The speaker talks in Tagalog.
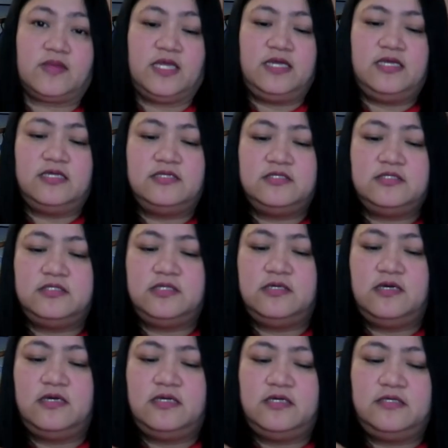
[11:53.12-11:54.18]
Which,
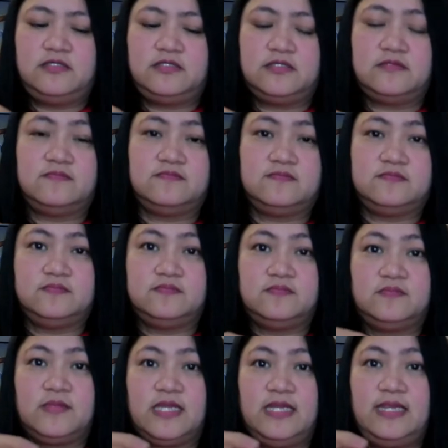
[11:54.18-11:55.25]
guys.
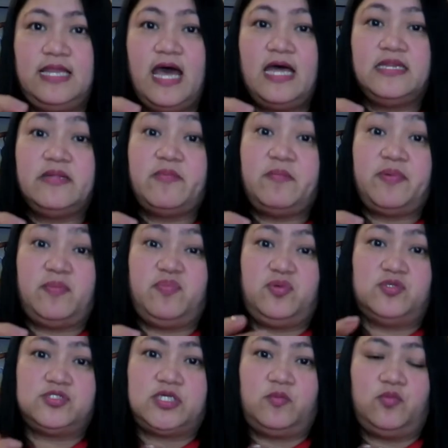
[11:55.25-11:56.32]
Lahat naman pag
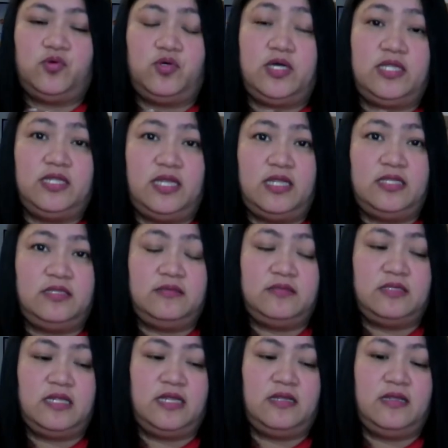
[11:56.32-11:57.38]
binuksan mo, ganyan.
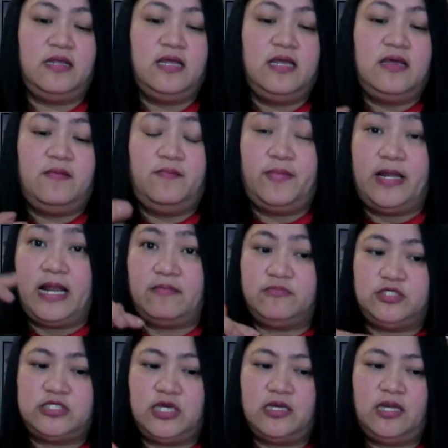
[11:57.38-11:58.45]
Marami
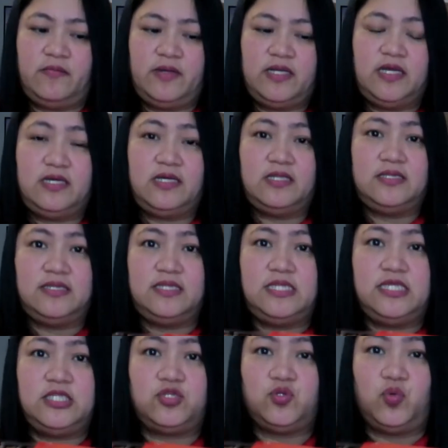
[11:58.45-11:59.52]
siyang laman na ganun
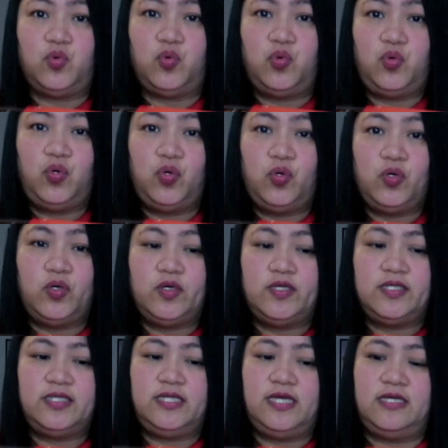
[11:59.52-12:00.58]
dito.
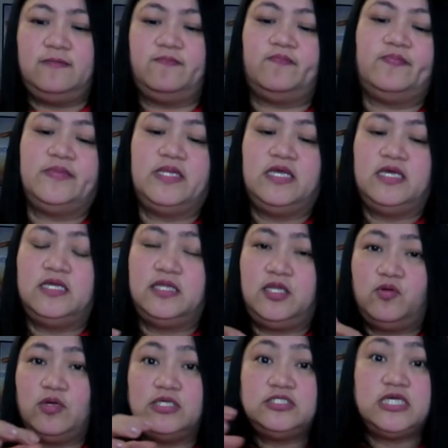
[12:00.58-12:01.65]
Yan. Hindi
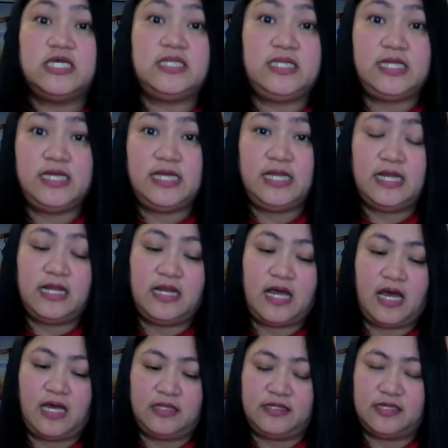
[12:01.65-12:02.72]
ko lang siya hinihila
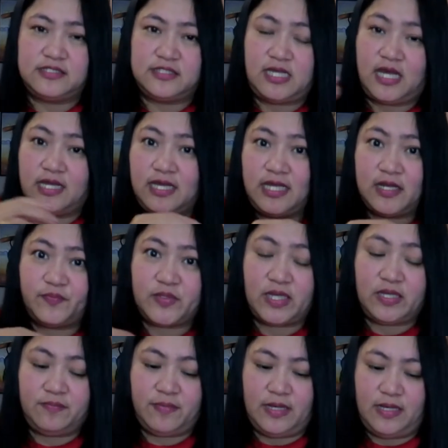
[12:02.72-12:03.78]
lahat kasi ang hirap na
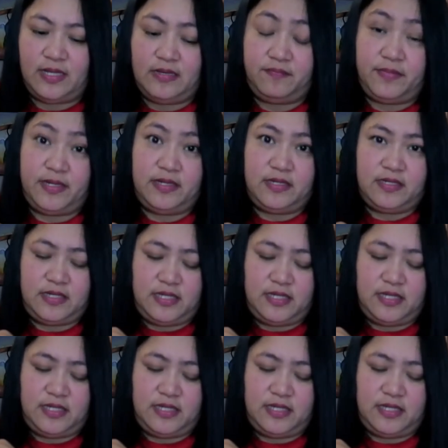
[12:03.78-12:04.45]
ibalik pagka